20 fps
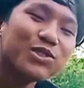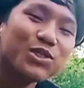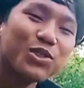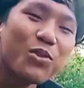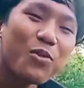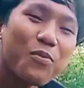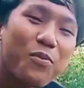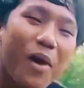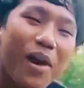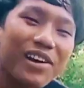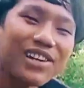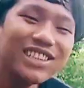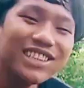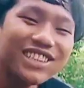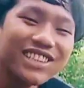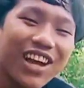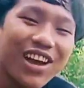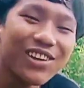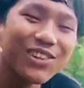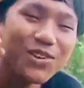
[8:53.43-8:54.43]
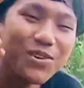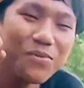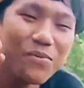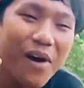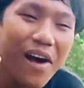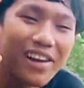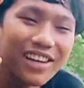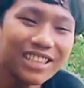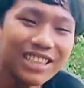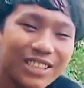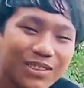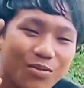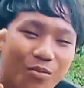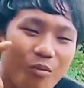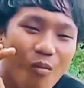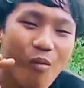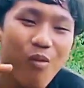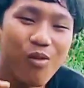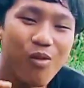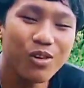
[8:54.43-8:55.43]
छुपा हिट गाइस छुपा
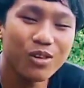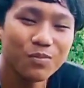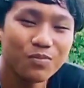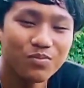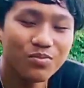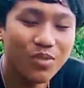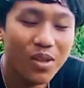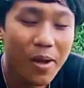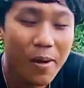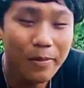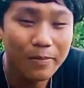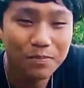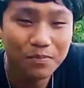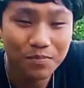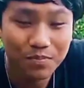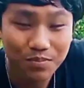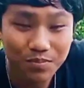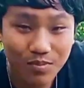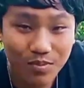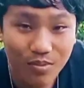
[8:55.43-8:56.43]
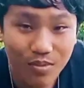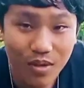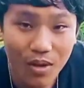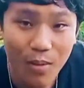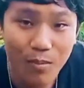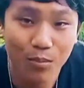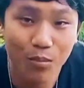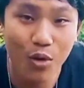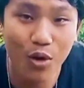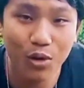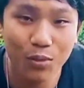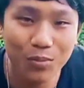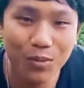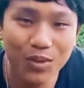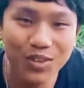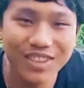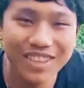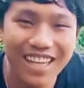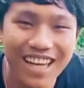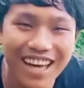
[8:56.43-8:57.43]
हिट बहुत
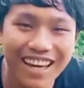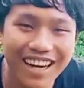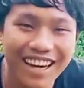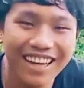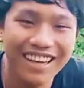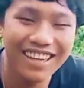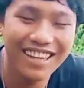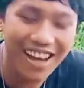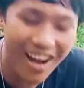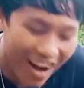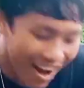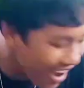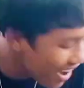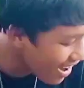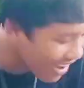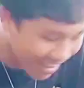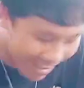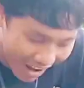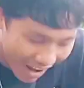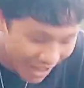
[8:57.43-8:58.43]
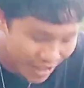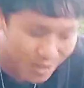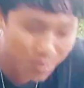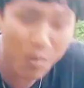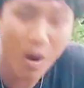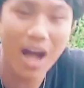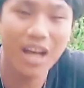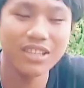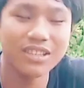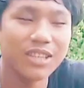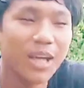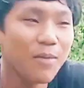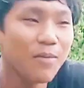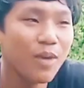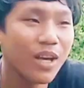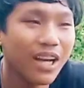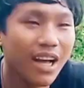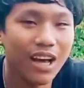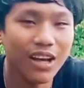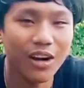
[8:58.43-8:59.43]
मस्ती आ रहा है या गाइस फास्ट टाइम
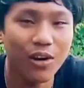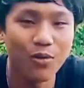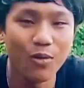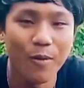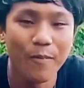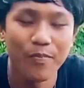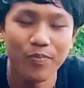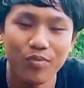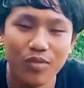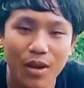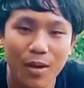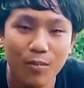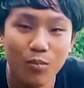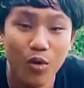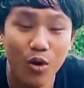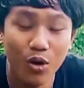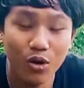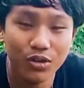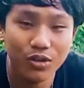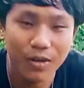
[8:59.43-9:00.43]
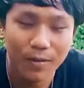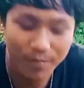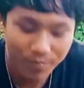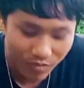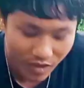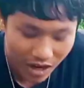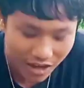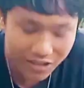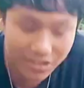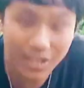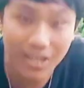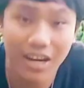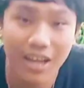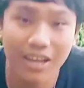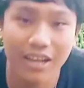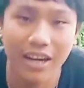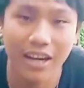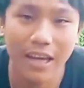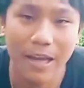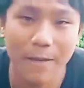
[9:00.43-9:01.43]
में खा रहा हूँ बहुत अच्छा
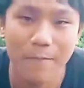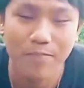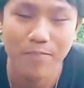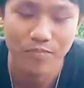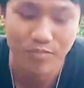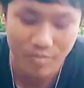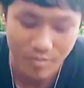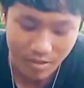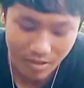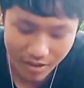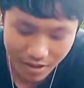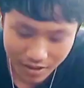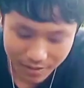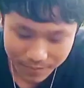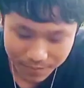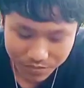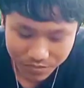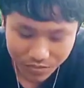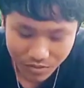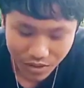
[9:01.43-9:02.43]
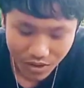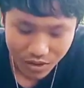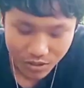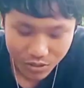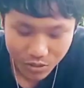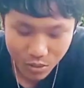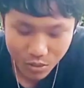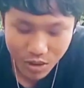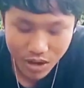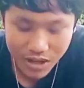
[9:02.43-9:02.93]
लग रहा है तो